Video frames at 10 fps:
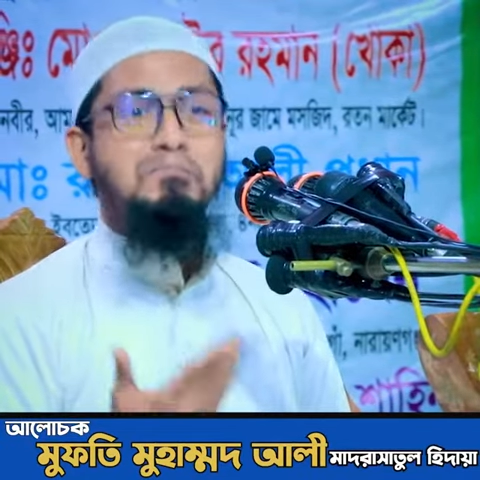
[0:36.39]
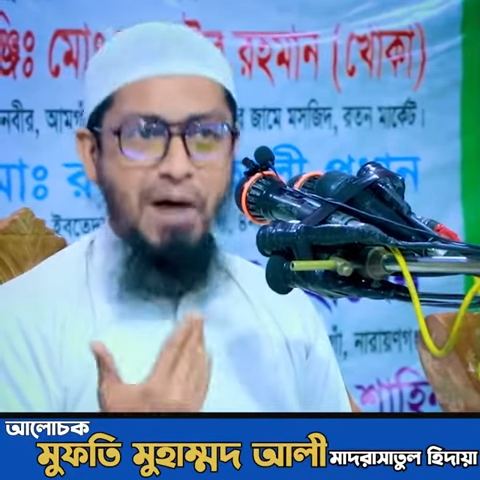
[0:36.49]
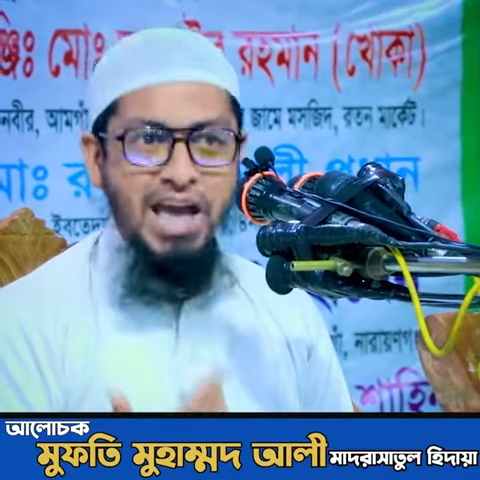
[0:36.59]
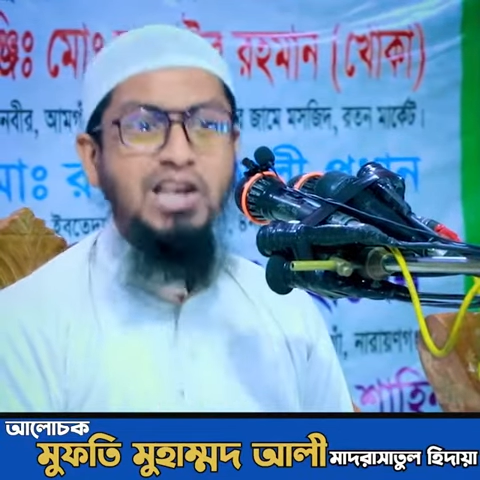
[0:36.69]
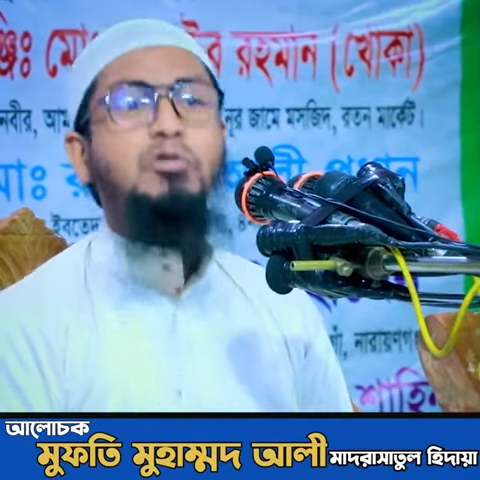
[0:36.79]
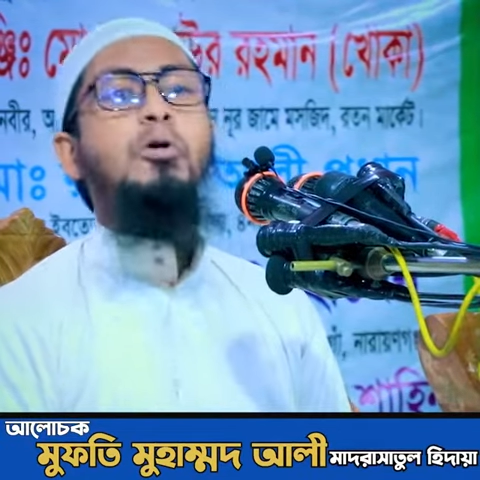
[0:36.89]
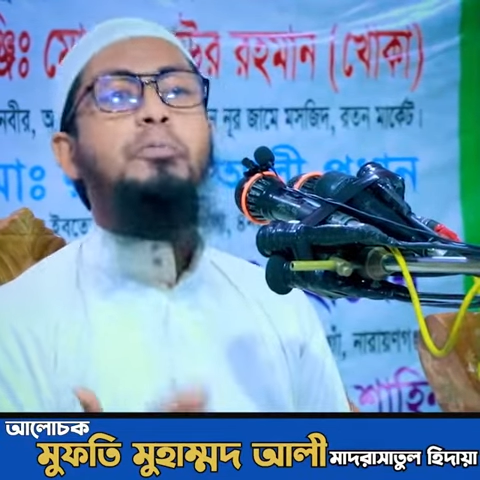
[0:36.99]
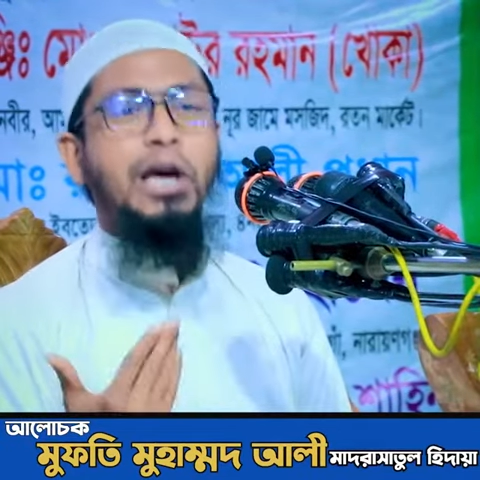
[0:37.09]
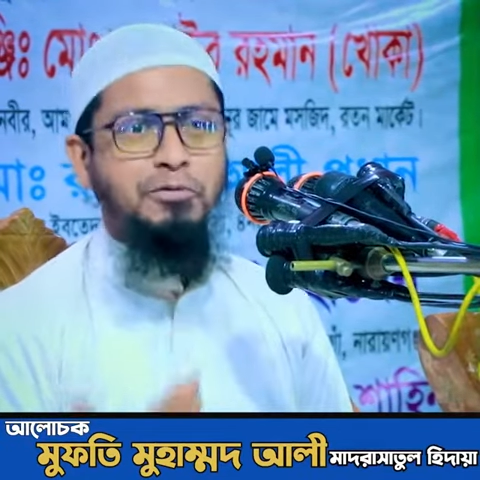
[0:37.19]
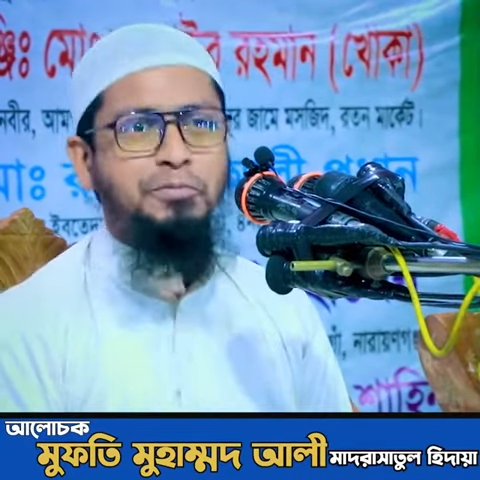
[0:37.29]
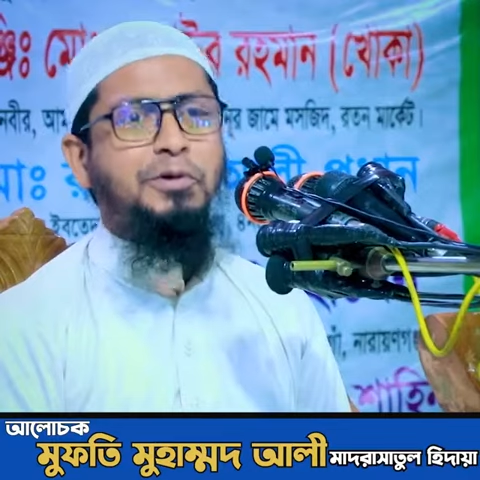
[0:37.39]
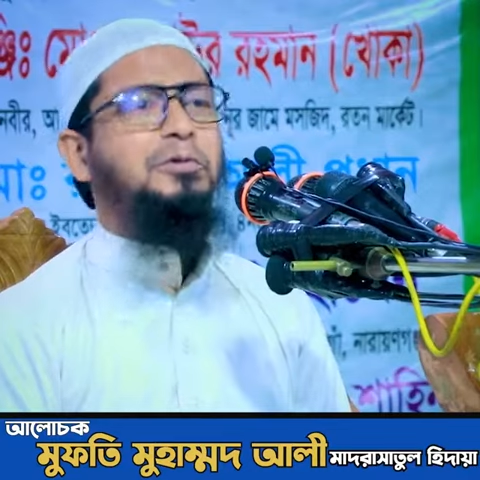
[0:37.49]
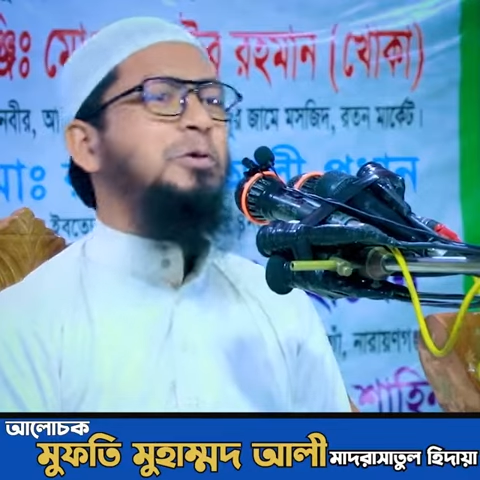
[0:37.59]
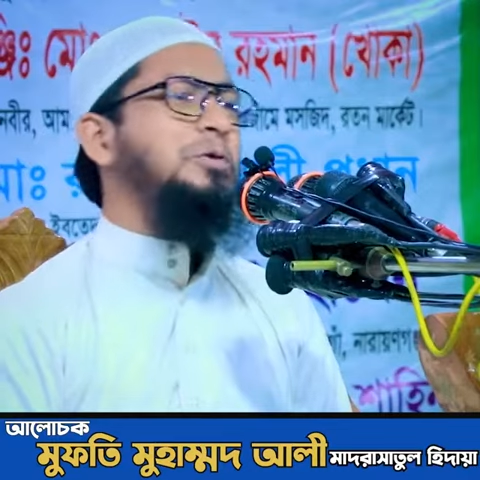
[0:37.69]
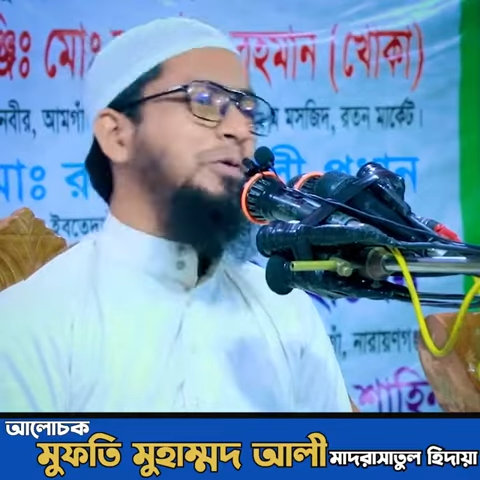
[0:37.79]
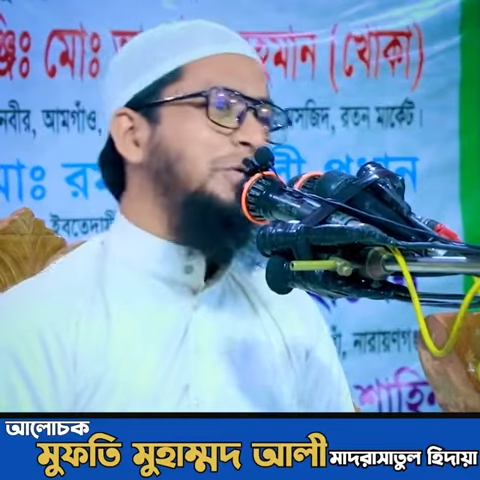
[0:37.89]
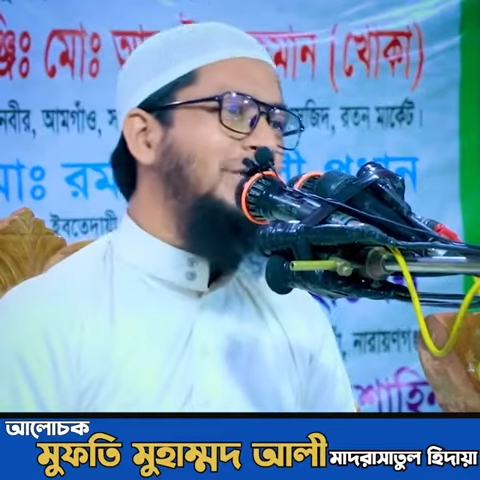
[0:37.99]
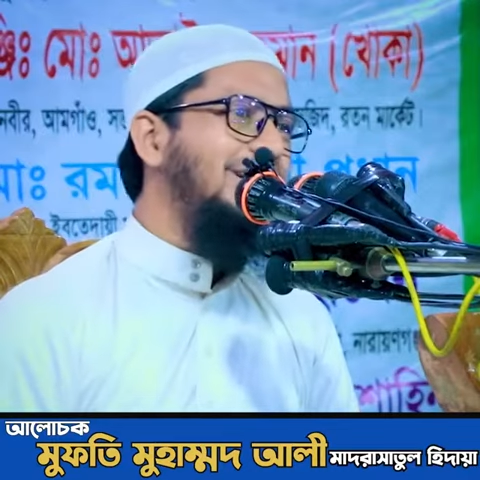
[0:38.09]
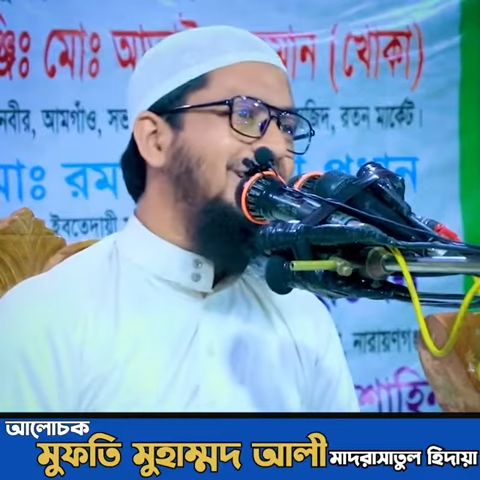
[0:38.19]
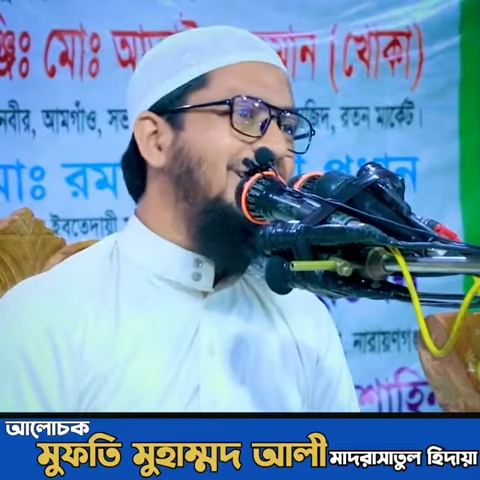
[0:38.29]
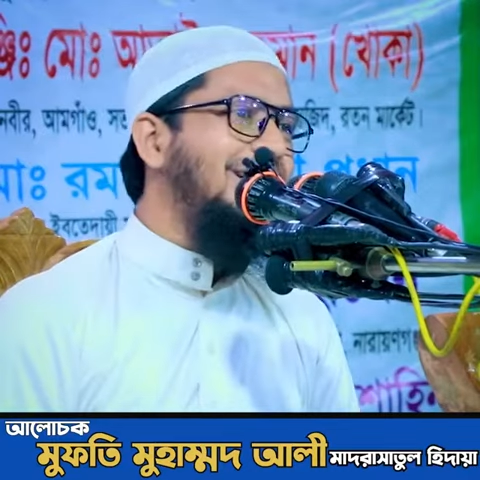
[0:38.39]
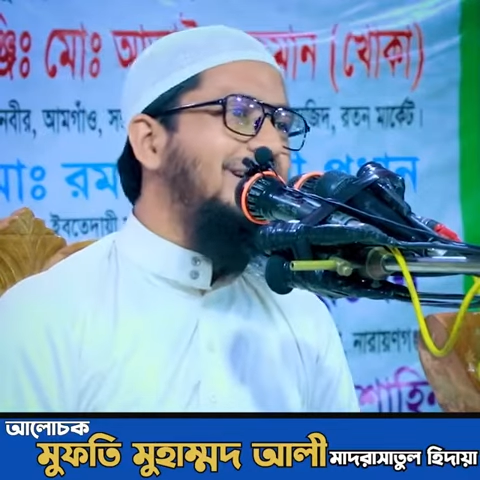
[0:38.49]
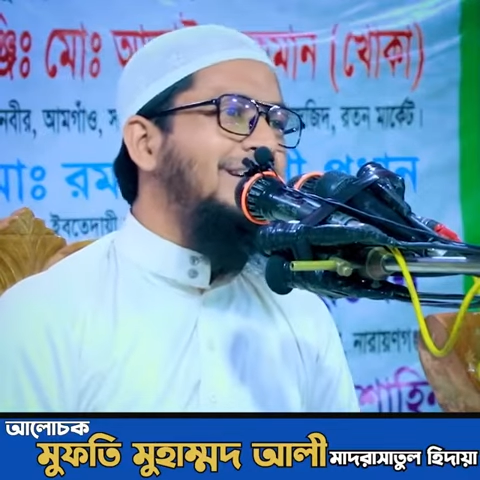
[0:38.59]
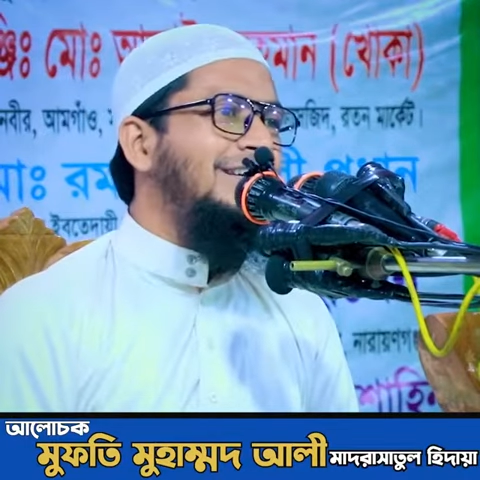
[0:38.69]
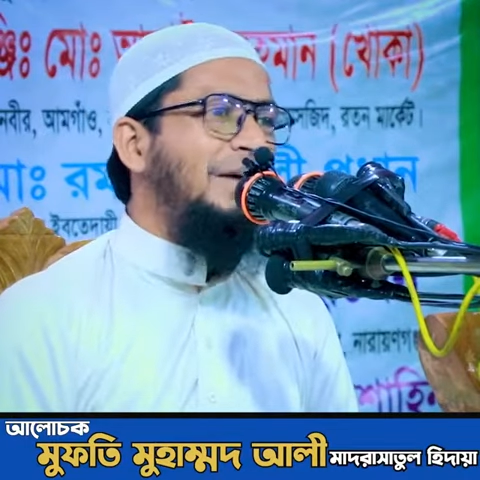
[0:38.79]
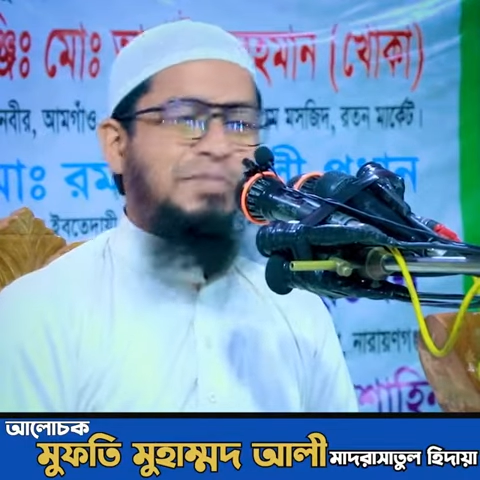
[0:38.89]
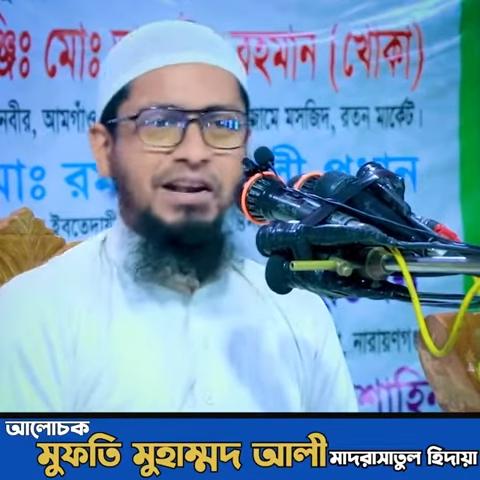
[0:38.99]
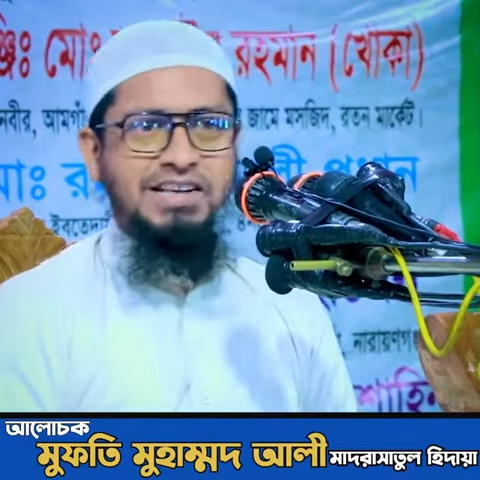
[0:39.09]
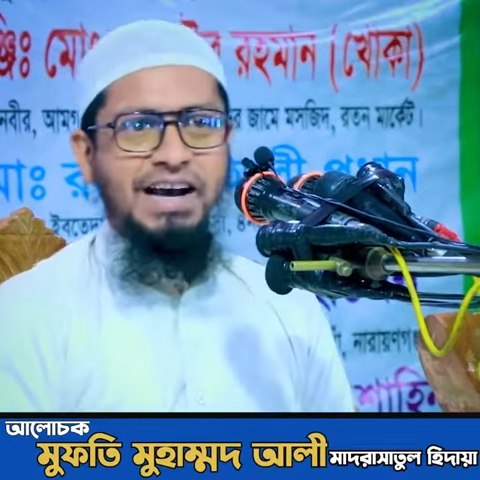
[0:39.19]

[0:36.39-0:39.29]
মায়ের খুব খেদবোধ করত আপনারা